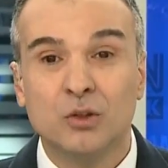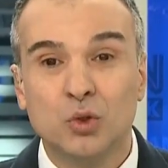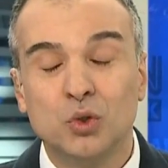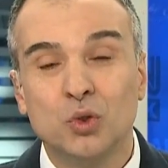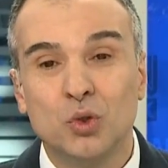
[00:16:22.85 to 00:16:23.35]

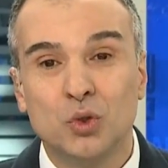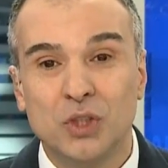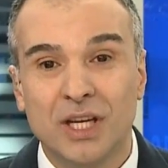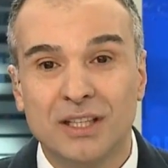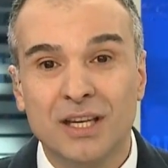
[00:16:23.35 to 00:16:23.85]

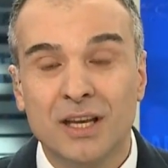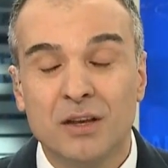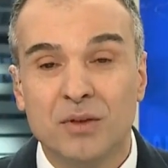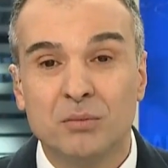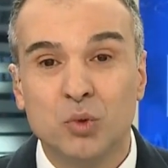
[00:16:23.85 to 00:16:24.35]
düşünüleceğini
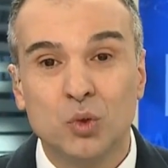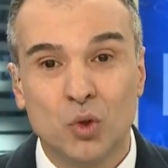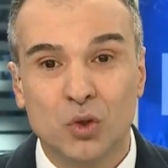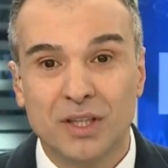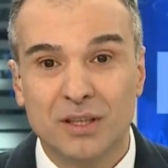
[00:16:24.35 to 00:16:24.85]
ve bu
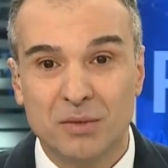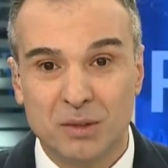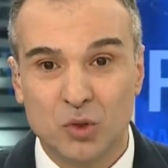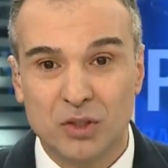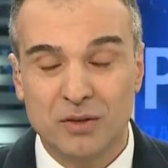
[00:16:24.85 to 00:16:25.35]
noktada
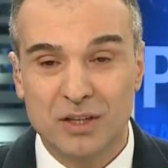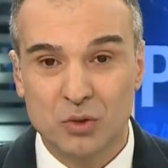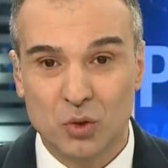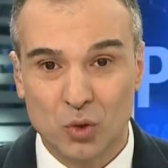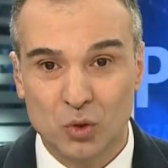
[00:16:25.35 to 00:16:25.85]
bir
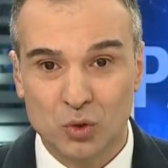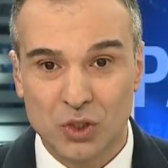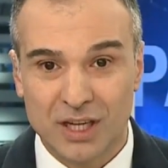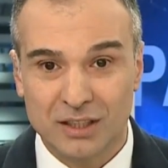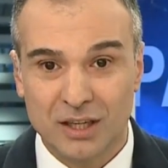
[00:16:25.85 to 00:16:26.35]
motivasyon
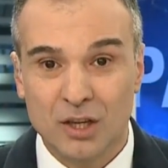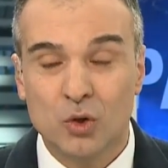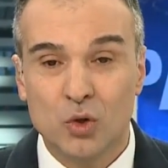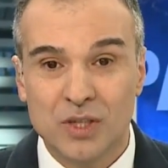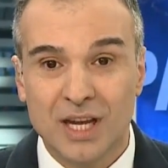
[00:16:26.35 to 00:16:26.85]
olacağını
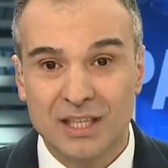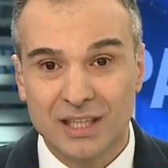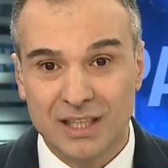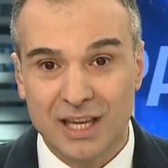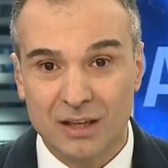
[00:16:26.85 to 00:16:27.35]

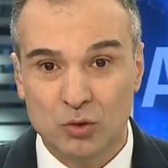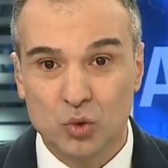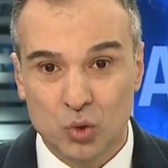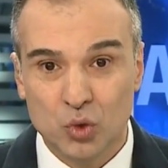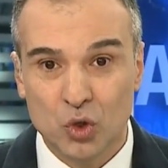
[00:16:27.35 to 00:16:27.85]
özellikle
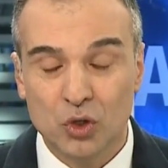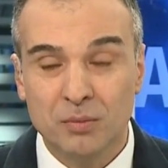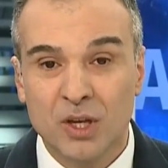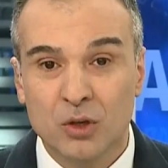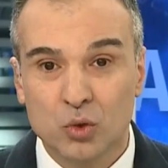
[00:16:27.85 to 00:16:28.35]
düşün düşünüyorum.